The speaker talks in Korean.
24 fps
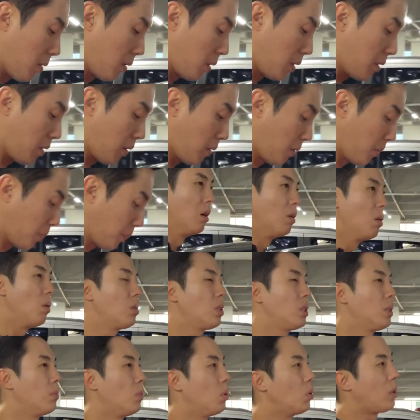그래서
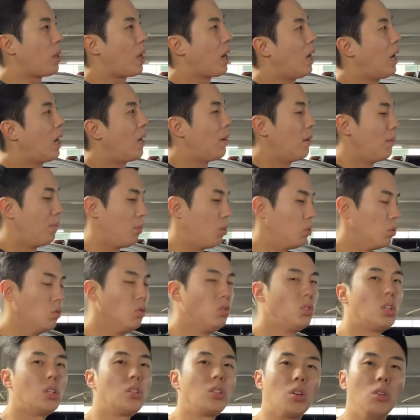혹시 뭐 내가 뭐
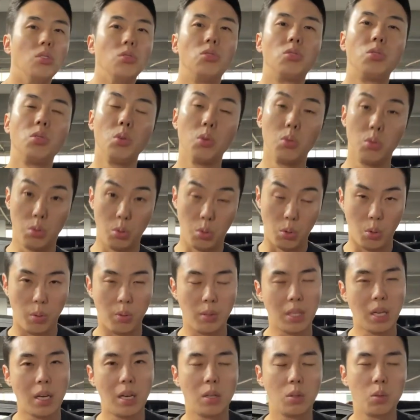운전 연수용으로
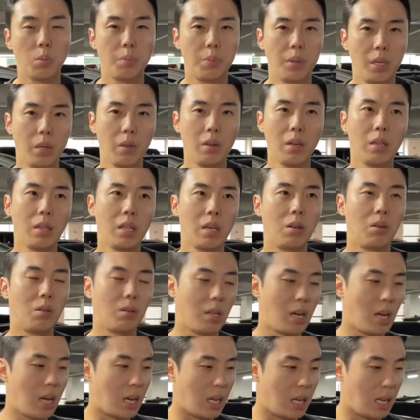차가 좀
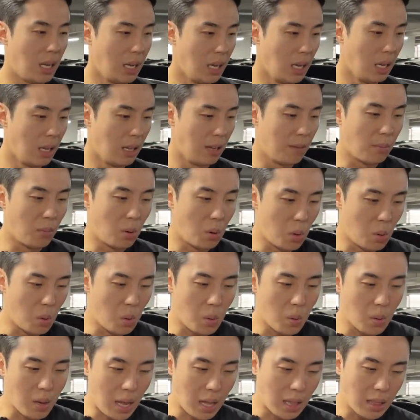필요한다거나
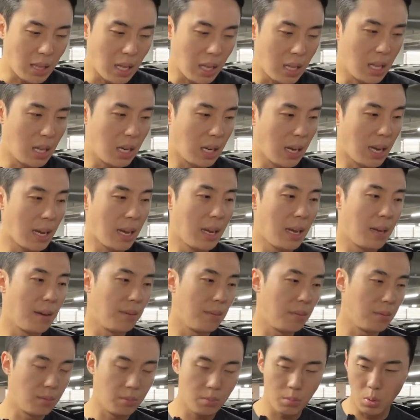뭐 간단하게
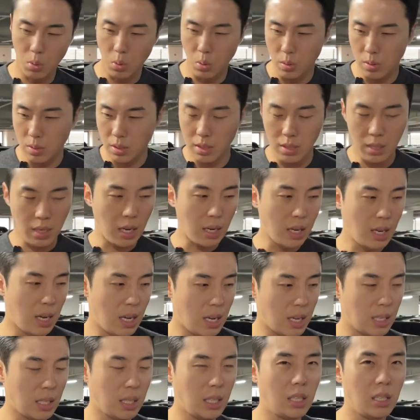뭐
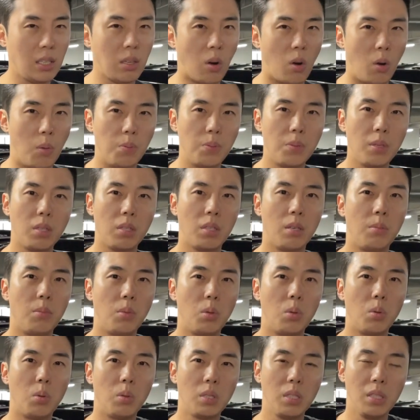차량이 없어서
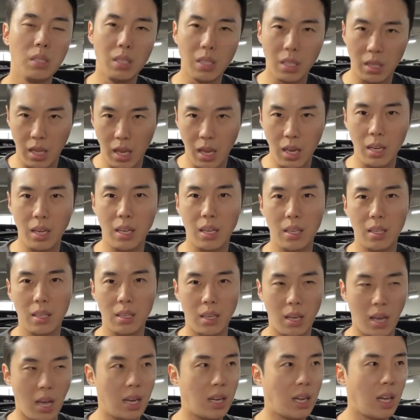뭐 신차 대,
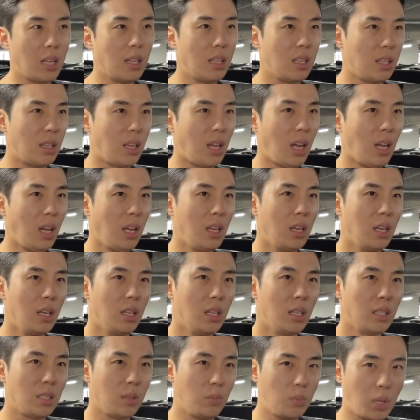계약했는데
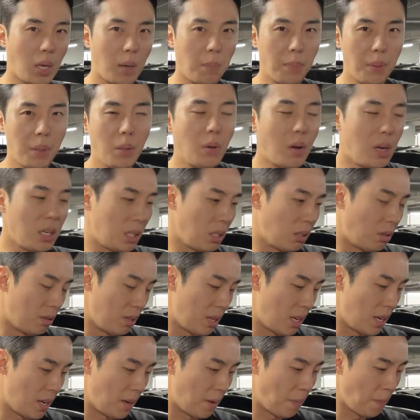좀 차
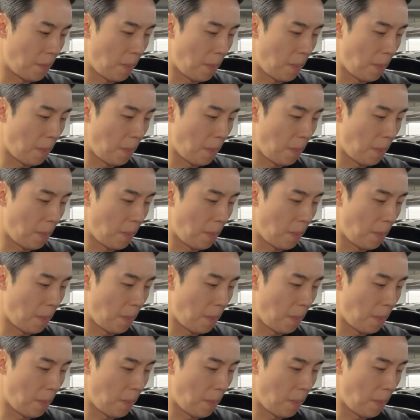필요하시거나